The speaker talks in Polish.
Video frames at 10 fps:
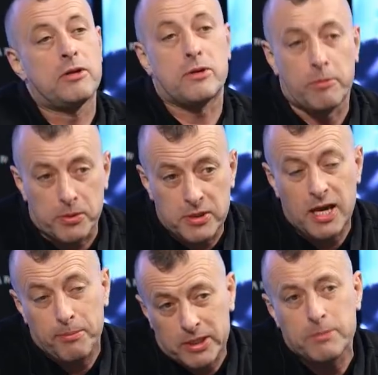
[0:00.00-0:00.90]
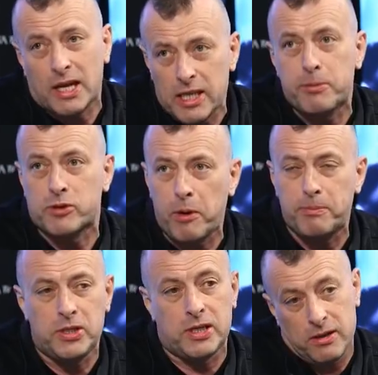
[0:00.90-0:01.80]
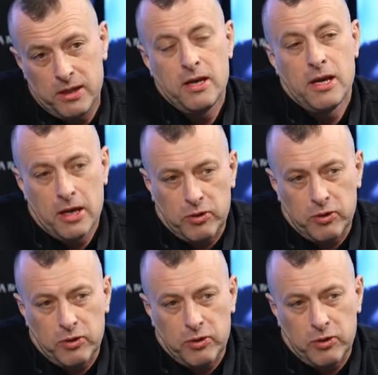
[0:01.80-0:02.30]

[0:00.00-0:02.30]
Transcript: Mhm. Potem obrażam opozycję, a potem jadę po prostu po PiSie,